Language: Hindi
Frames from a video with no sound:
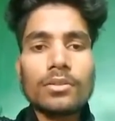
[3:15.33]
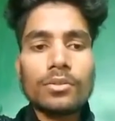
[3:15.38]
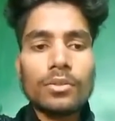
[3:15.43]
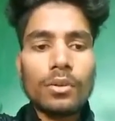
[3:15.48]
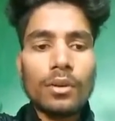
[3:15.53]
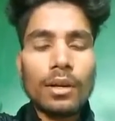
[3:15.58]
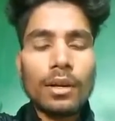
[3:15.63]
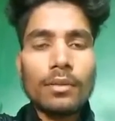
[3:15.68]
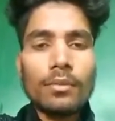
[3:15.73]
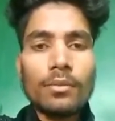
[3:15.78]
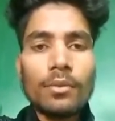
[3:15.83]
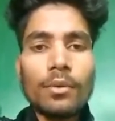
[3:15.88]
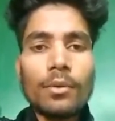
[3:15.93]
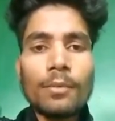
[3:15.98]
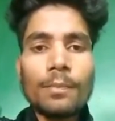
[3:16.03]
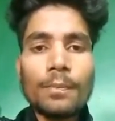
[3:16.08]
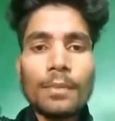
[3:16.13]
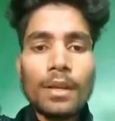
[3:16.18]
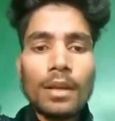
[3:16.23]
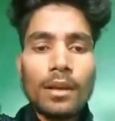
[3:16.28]
जो है वो
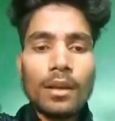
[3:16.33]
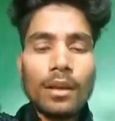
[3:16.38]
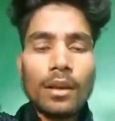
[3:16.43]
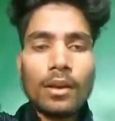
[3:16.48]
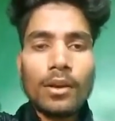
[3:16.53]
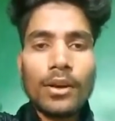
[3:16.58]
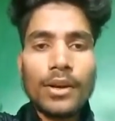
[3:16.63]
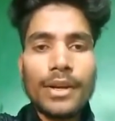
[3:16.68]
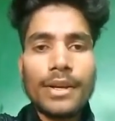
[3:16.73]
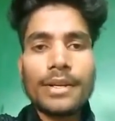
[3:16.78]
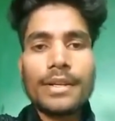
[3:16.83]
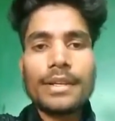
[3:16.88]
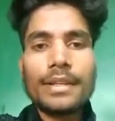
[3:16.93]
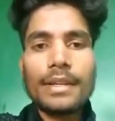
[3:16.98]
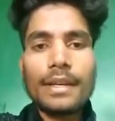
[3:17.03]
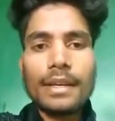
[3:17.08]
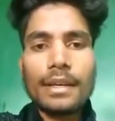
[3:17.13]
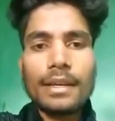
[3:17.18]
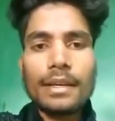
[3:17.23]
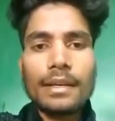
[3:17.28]
गारंटी
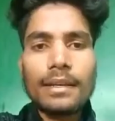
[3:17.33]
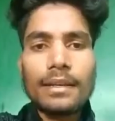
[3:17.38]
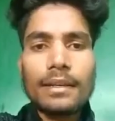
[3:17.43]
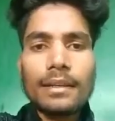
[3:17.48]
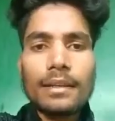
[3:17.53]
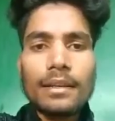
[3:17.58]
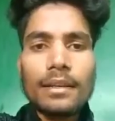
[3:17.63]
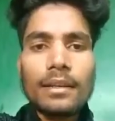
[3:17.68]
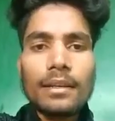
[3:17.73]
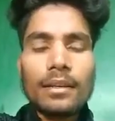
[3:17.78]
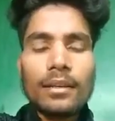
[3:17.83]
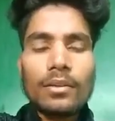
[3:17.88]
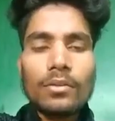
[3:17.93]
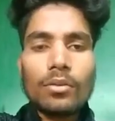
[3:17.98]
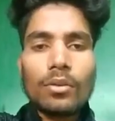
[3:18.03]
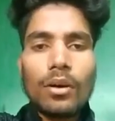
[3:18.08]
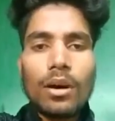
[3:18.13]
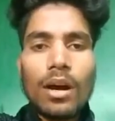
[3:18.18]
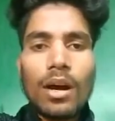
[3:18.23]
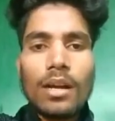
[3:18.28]
देंगे
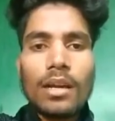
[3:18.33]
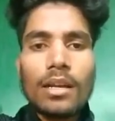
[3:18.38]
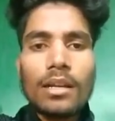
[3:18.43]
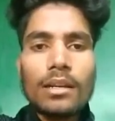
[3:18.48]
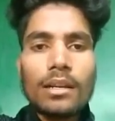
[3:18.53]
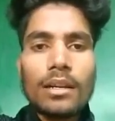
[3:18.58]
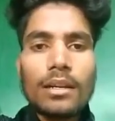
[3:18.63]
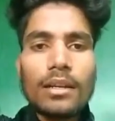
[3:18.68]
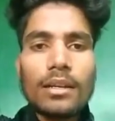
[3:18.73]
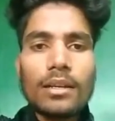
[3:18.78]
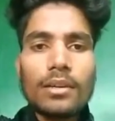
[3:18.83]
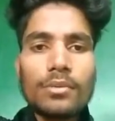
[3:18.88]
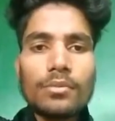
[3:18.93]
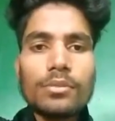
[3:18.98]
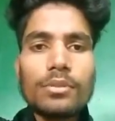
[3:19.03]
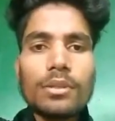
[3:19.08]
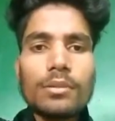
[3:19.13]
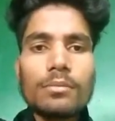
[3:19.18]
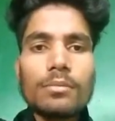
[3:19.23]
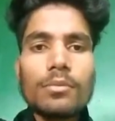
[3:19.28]
तो आखिरकार क्यों
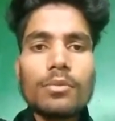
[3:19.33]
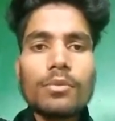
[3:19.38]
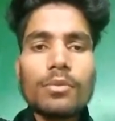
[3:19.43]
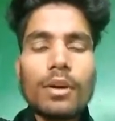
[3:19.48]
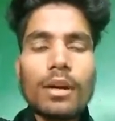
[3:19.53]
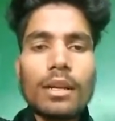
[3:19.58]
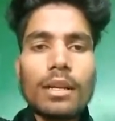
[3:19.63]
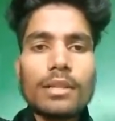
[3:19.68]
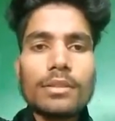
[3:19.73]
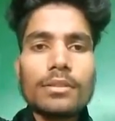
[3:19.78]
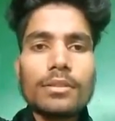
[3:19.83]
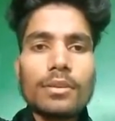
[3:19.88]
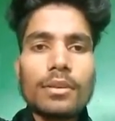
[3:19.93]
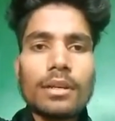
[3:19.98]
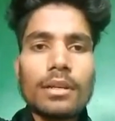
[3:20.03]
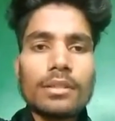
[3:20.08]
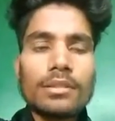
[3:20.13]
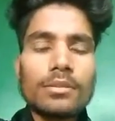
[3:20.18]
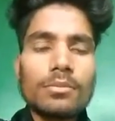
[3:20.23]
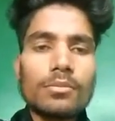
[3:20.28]
जम्मू वाले जो
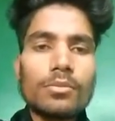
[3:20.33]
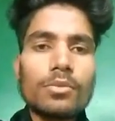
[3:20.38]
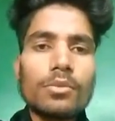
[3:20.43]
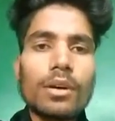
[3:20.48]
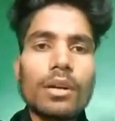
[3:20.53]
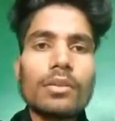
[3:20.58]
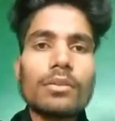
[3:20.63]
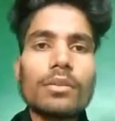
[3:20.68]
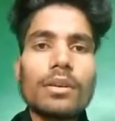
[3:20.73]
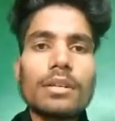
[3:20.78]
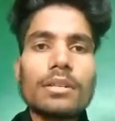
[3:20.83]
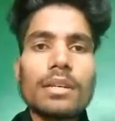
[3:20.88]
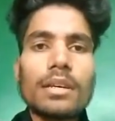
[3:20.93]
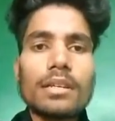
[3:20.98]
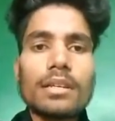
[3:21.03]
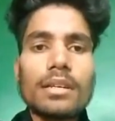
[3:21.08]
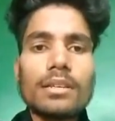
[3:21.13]
हैं जम्मू वालों के साथ